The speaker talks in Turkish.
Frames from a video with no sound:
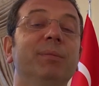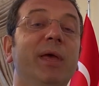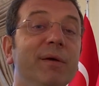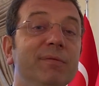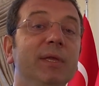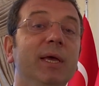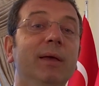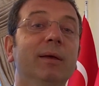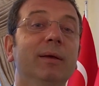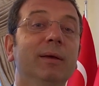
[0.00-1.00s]
evde
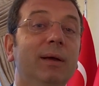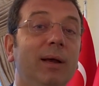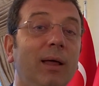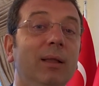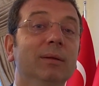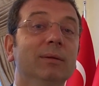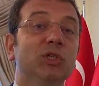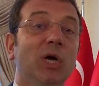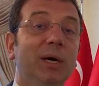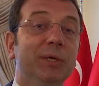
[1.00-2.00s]
e, kal
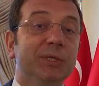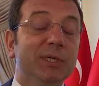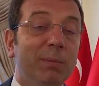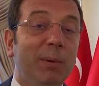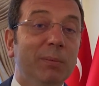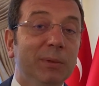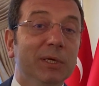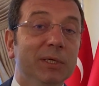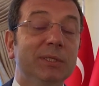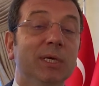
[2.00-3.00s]
çağrısı
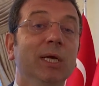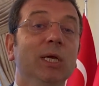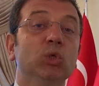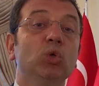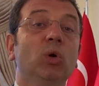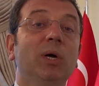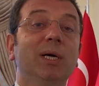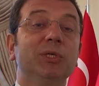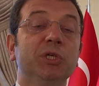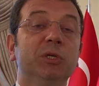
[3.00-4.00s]
yapabiliriz.
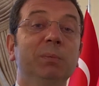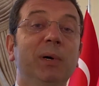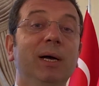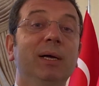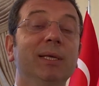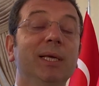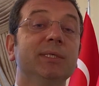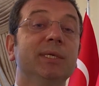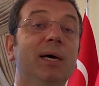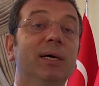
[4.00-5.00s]
Sokağa çıkma
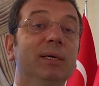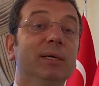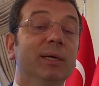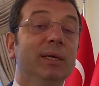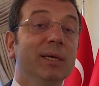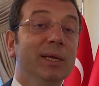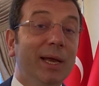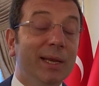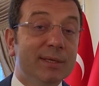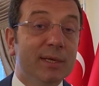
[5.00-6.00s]
yasağı e,
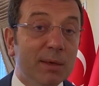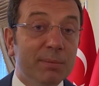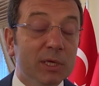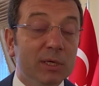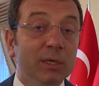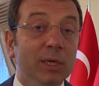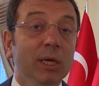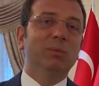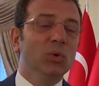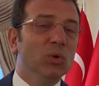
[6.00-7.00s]
ilan edilebilir.
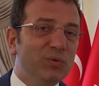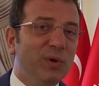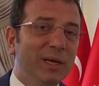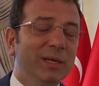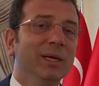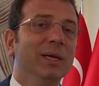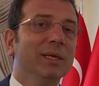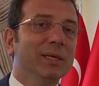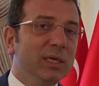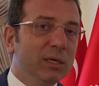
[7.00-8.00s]
Lütfen
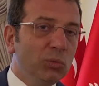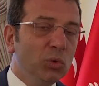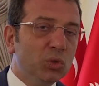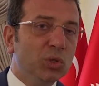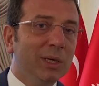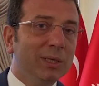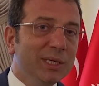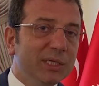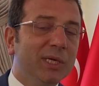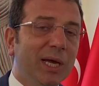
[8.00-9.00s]
23
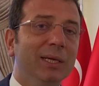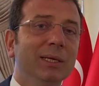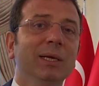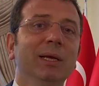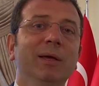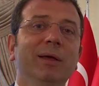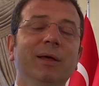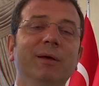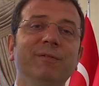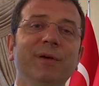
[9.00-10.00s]
Nisan e,
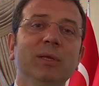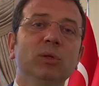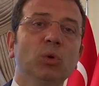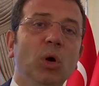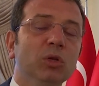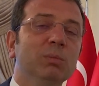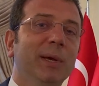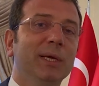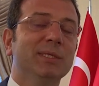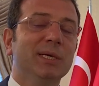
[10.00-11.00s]
ve 4
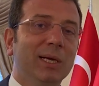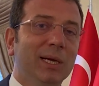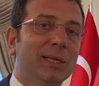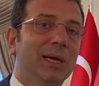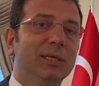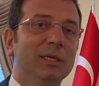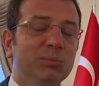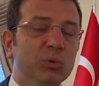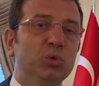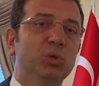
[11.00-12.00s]
Mayıs'a kadar
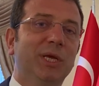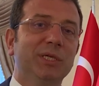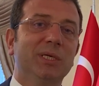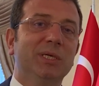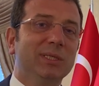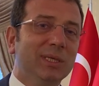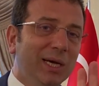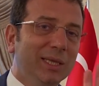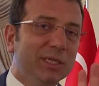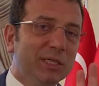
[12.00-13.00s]
ki bu süreçte
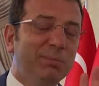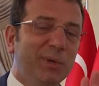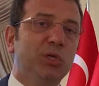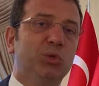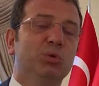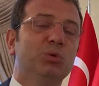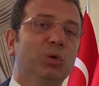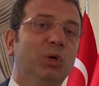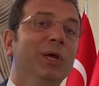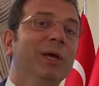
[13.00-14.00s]
sadece 5
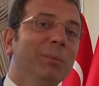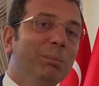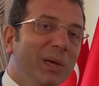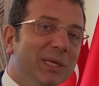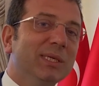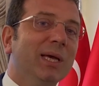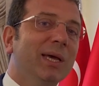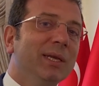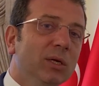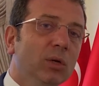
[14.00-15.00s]
günlük
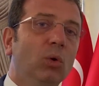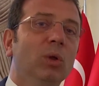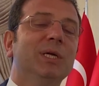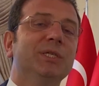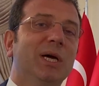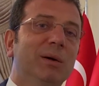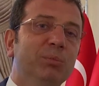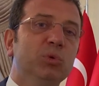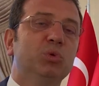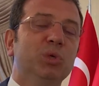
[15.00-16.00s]
mesainin
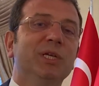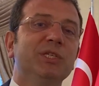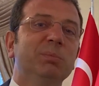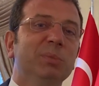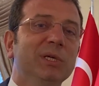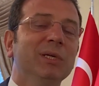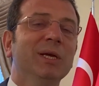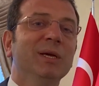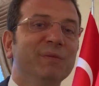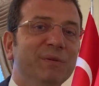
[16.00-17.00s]
olacağı bu süreci bir
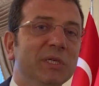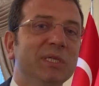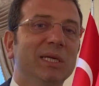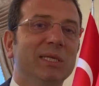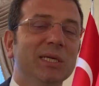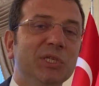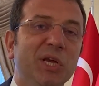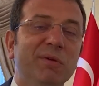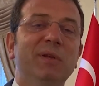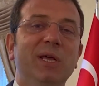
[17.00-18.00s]
fırsata
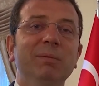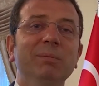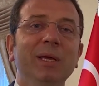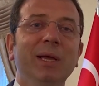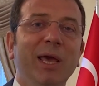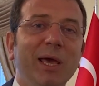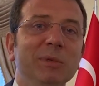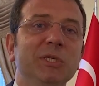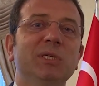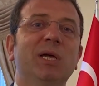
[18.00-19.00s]
çevirelim.
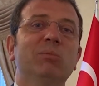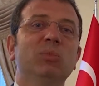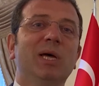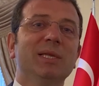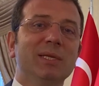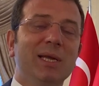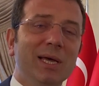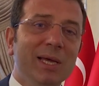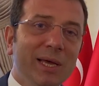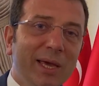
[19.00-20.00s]
Hem İstanbul
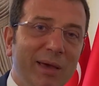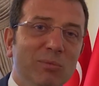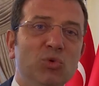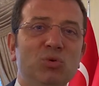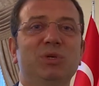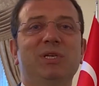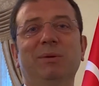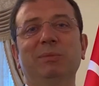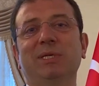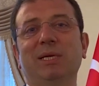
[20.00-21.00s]
adına hem
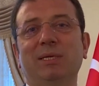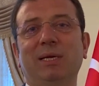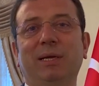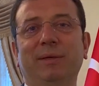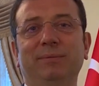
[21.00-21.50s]
Türkiye'miz adına.